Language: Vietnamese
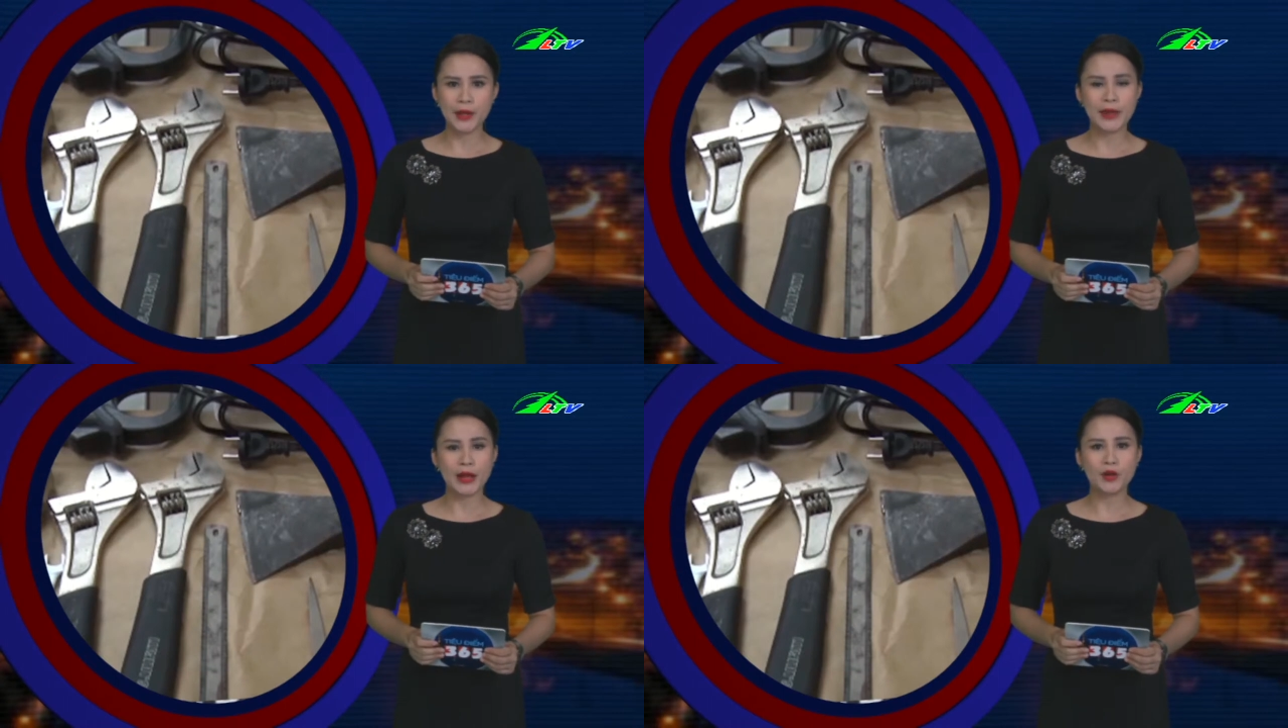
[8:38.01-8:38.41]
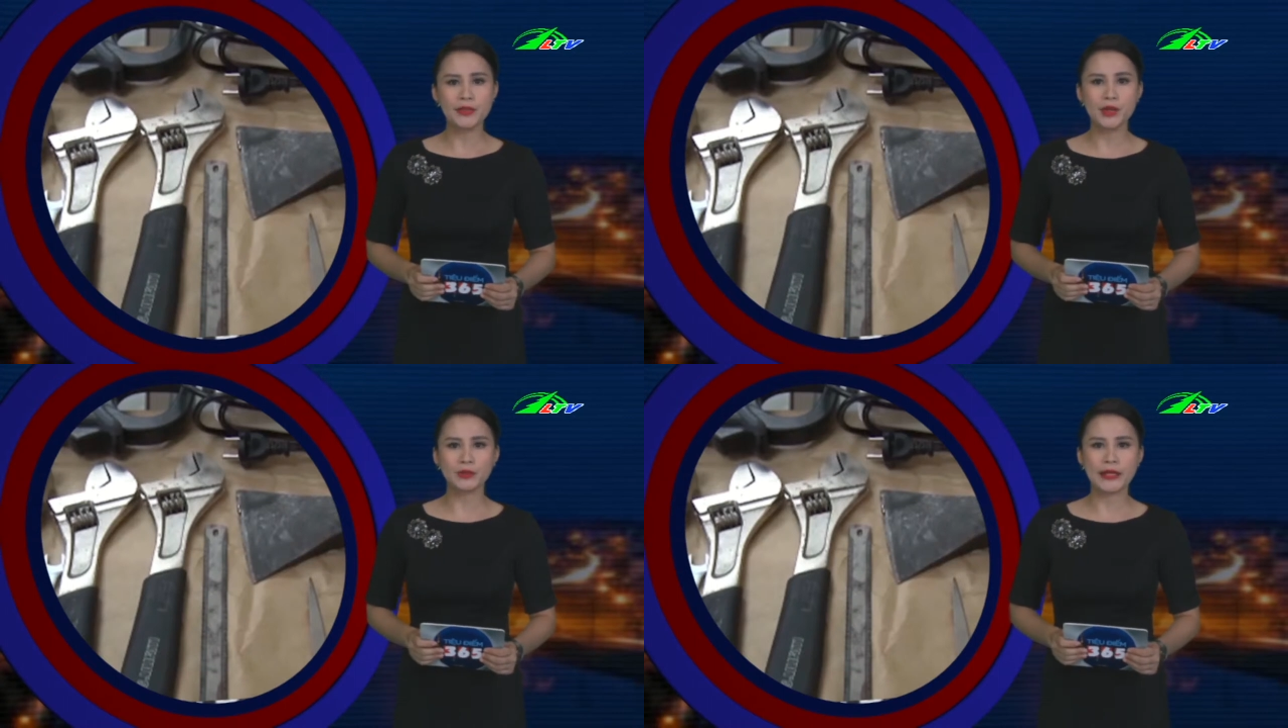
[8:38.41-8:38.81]
đều đã có
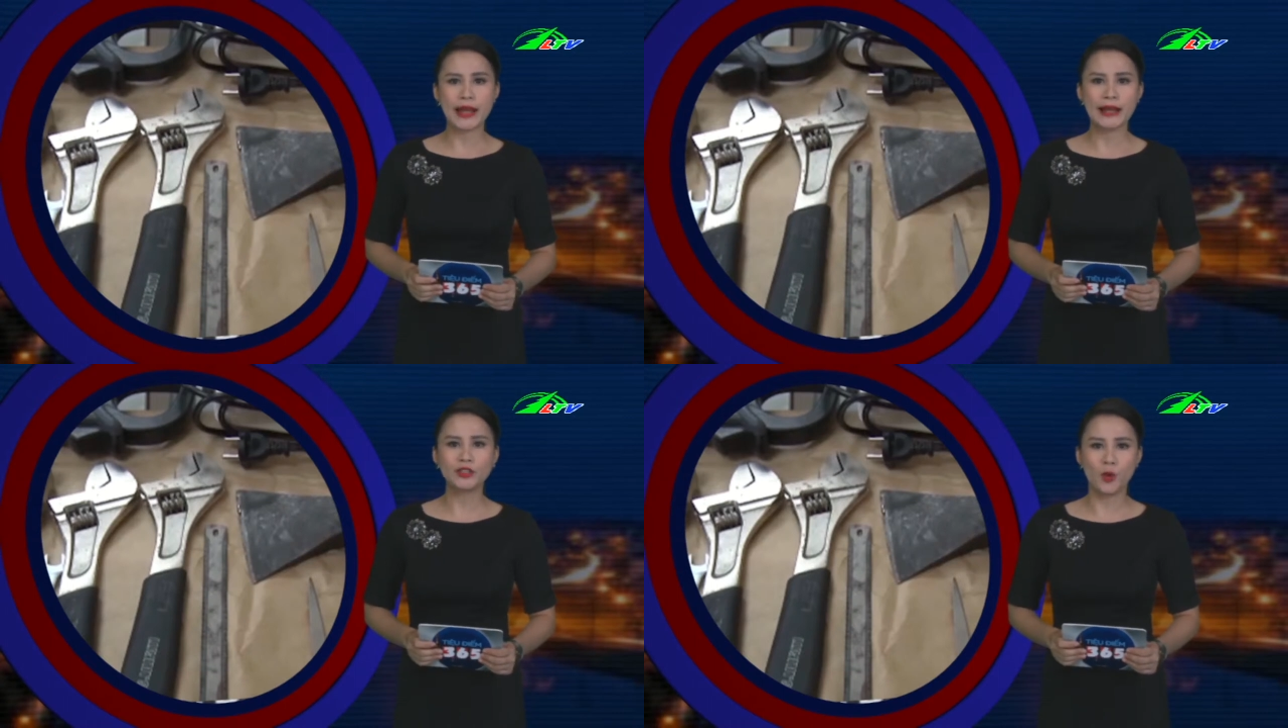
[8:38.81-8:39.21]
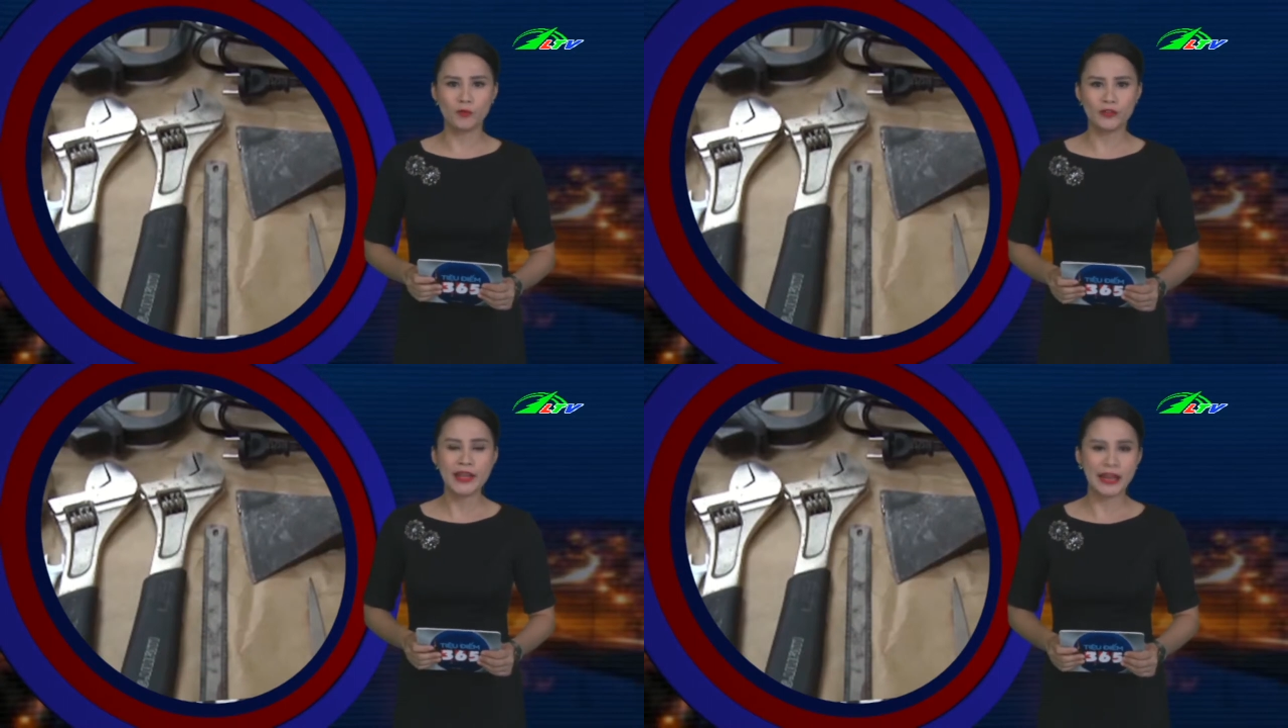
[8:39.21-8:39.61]
nhiều tiền án
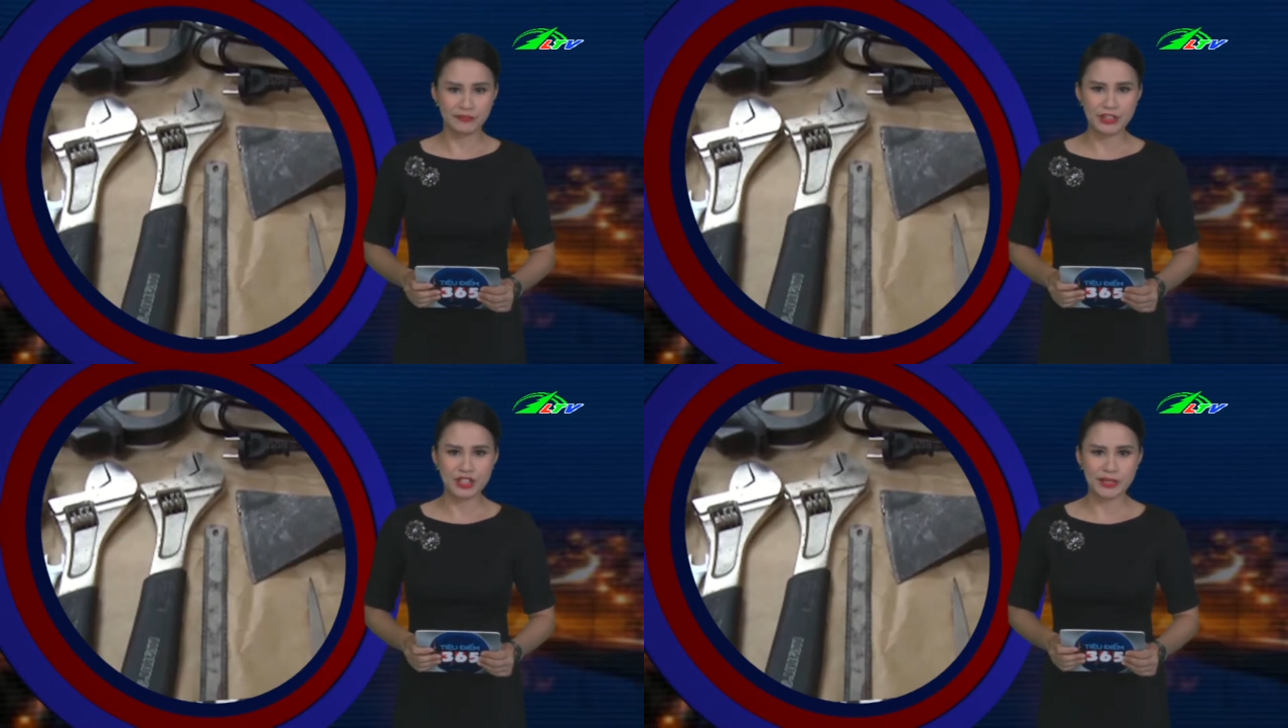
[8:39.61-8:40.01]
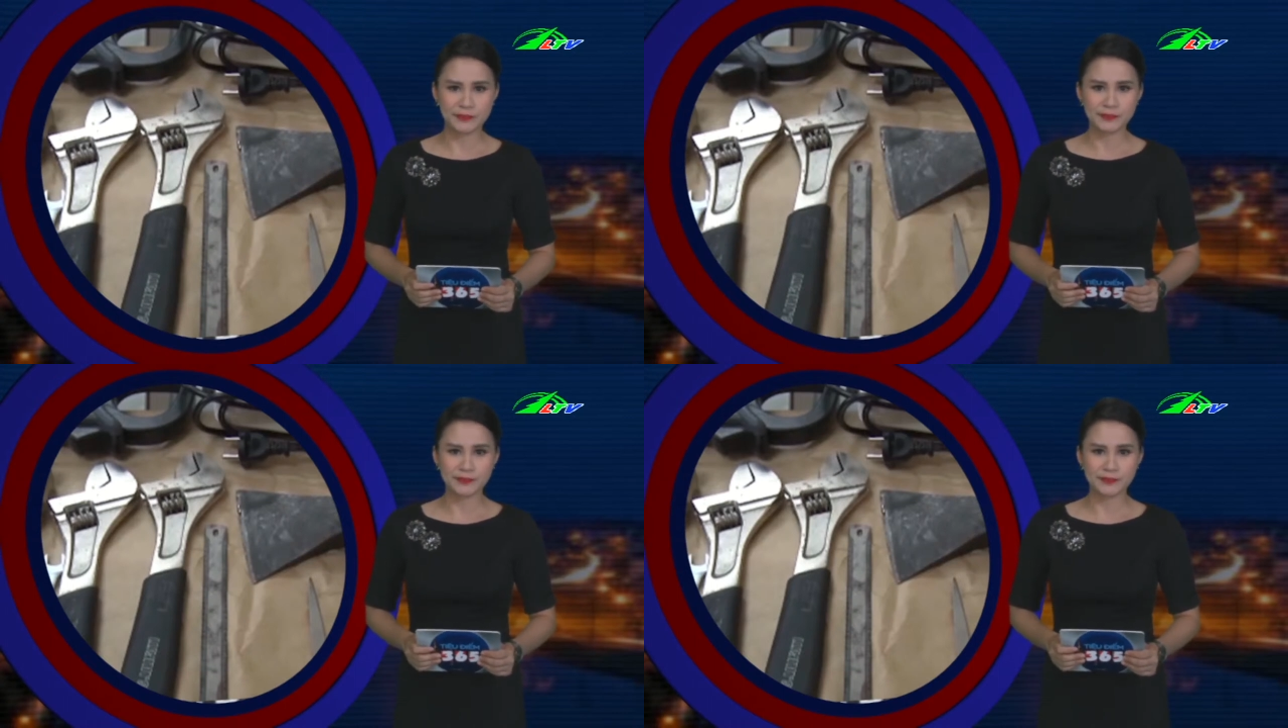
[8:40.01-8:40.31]
cũng với hành vi trên.